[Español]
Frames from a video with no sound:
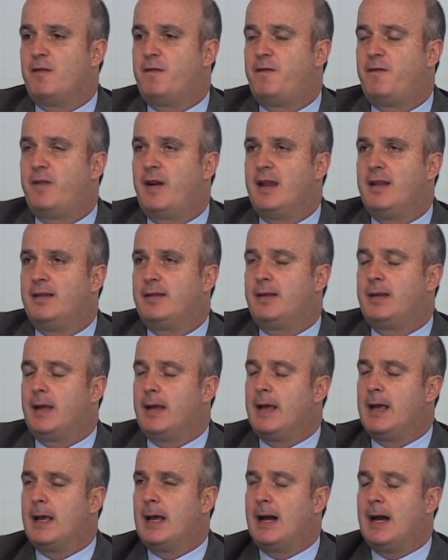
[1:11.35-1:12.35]

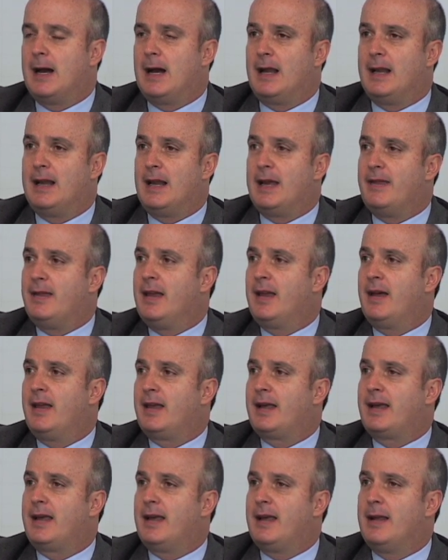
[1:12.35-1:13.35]
frente a la idea
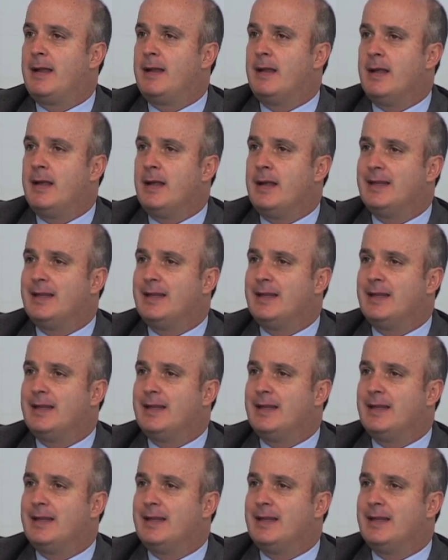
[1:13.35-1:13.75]
de que